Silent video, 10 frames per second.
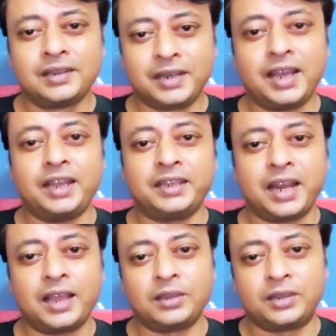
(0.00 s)
ঠিক আছে
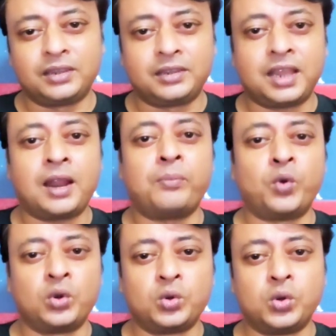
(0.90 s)
তারা তারা
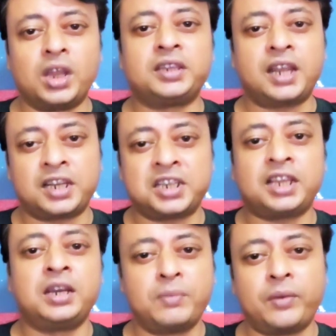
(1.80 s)
মন খুলে তারা
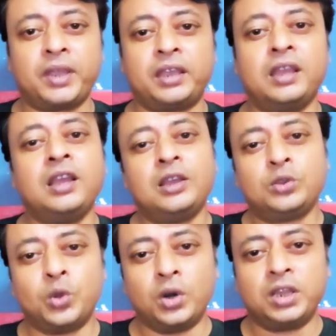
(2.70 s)
স্বাধীনভাবে
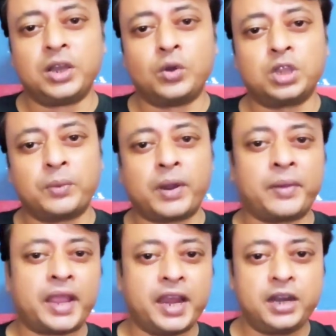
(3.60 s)
দুর্নীতি করতে
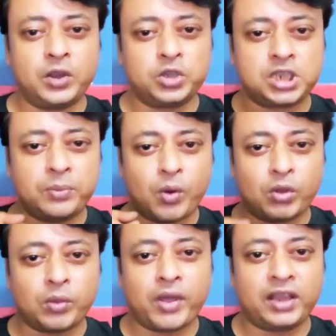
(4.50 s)
পারবে এটি হচ্ছে
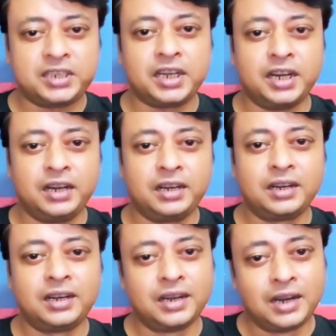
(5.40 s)
মমতা ব্যানার্জির
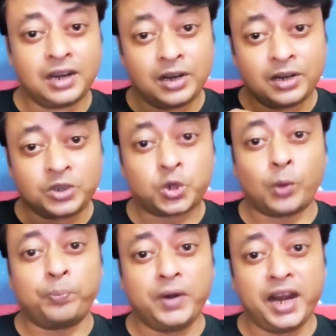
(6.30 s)

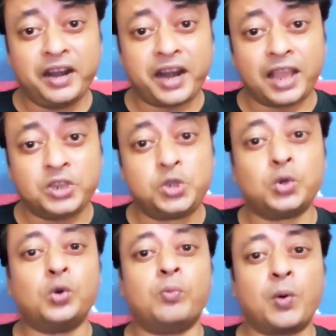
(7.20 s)
স্বপ্নের রাজ্য
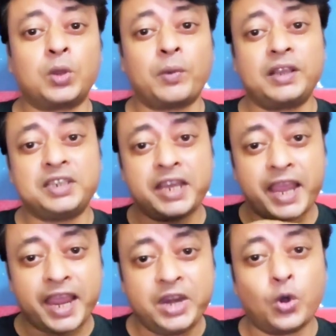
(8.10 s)
মমতা ব্যানার্জি
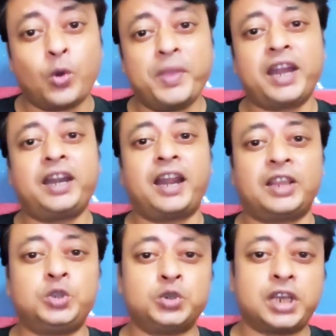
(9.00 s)
এইরকমই একটা
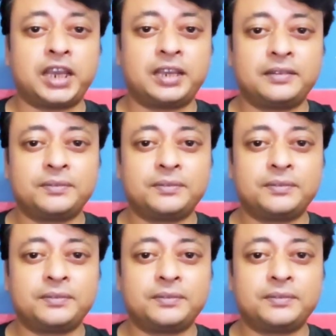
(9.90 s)
রাজ্য চায়